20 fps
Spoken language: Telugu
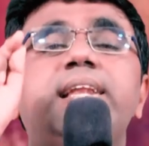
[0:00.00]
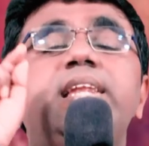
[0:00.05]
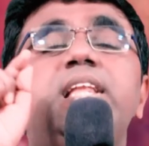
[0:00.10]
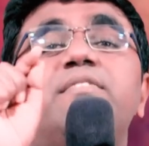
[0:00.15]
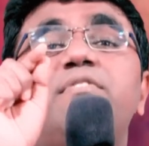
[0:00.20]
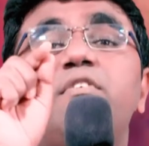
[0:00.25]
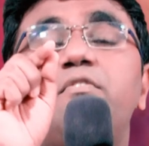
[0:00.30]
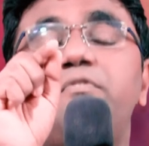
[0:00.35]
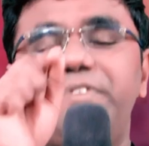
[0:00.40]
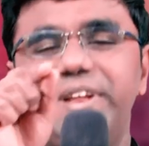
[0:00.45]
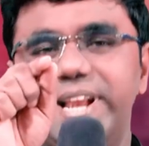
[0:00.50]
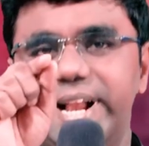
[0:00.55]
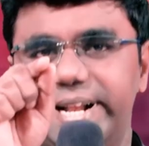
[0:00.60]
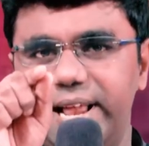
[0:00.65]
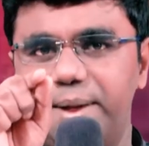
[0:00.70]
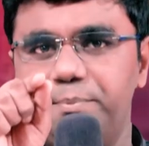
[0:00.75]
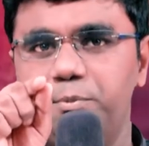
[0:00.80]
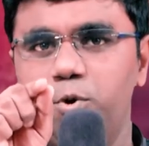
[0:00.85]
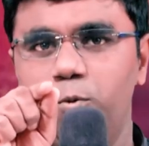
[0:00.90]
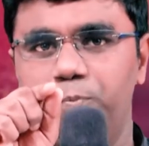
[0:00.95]
నీవు
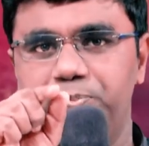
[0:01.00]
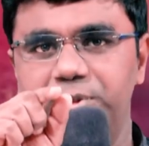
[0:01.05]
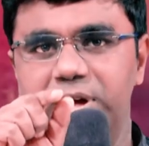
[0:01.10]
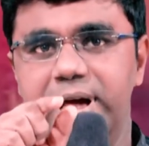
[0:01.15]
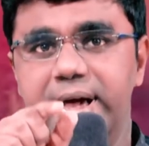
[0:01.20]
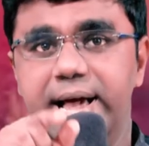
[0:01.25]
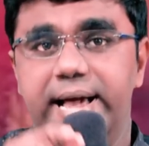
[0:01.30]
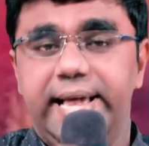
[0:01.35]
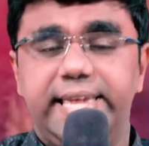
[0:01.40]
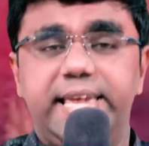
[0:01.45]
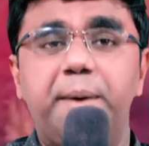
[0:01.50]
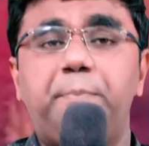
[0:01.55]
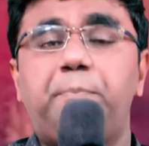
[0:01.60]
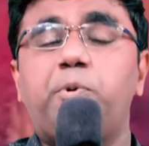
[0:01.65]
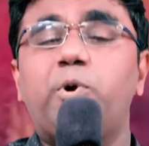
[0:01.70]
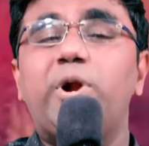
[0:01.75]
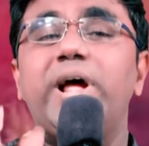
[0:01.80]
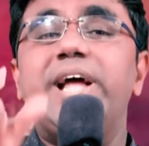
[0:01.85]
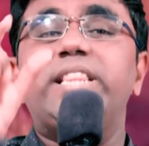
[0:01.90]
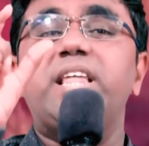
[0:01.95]
వినటము
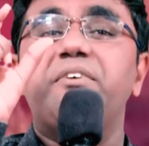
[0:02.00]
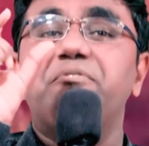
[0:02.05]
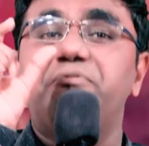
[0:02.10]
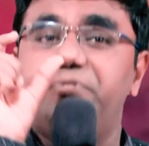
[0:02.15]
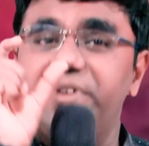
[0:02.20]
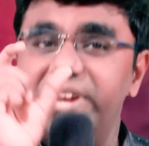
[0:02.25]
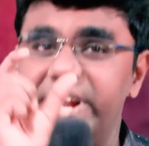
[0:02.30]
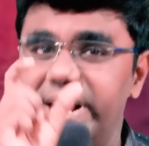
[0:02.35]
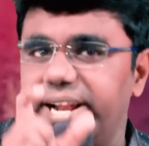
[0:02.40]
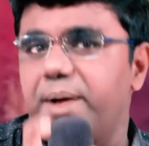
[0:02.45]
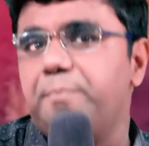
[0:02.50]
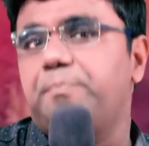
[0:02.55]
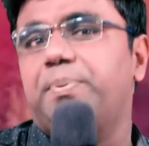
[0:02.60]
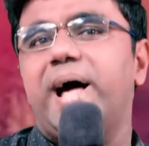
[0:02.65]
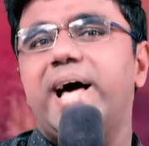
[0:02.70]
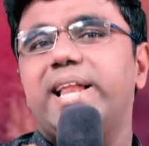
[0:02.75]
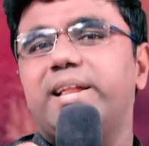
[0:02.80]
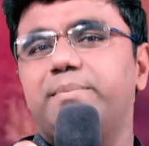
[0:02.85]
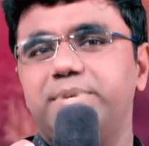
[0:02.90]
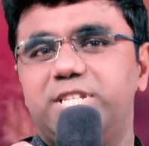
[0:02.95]
ఎప్పుడైతే వినటం
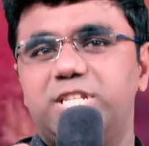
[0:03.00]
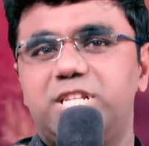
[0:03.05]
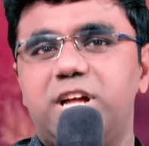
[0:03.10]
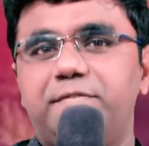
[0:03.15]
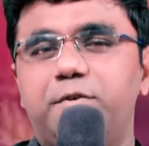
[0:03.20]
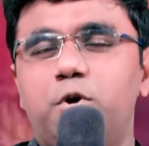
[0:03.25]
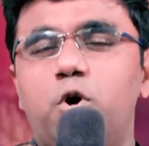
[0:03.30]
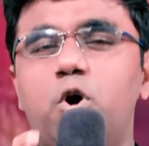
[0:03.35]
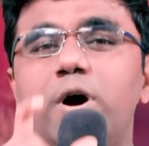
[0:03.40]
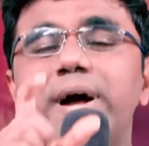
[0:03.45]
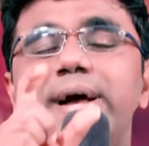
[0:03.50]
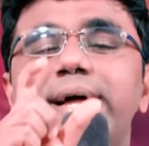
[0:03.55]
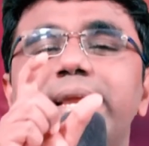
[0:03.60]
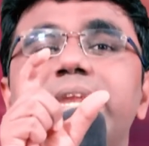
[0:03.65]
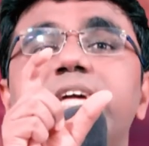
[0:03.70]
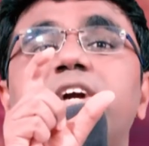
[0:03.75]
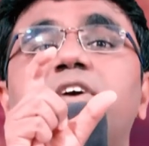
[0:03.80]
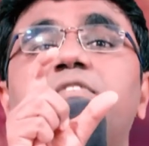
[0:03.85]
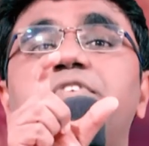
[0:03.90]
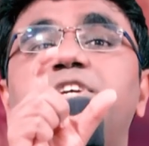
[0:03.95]
ప్రారంభిస్తావో
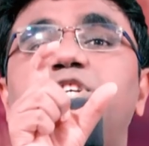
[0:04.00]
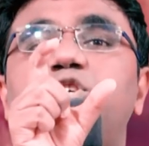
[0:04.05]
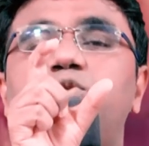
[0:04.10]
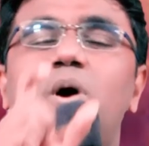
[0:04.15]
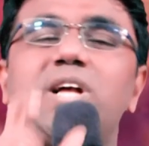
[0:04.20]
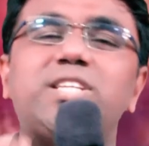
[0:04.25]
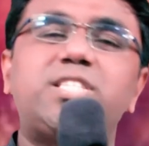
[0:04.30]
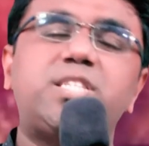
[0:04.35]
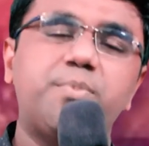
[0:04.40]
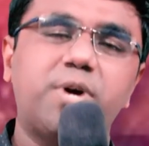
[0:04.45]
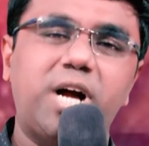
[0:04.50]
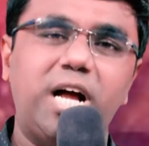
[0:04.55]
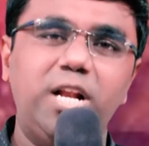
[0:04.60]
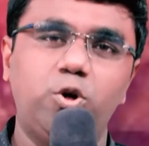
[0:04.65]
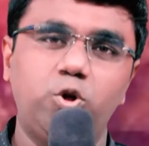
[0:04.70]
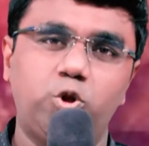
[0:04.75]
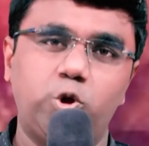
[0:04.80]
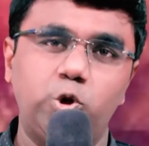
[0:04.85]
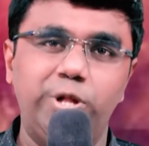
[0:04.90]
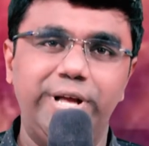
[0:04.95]
నీకు విశ్వాసము
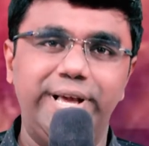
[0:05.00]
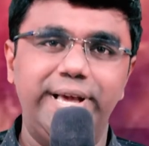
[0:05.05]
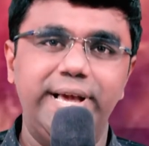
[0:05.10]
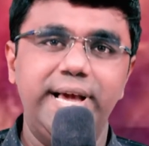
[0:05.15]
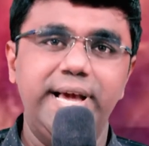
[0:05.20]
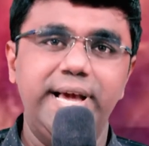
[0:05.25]
కలుగుతుంది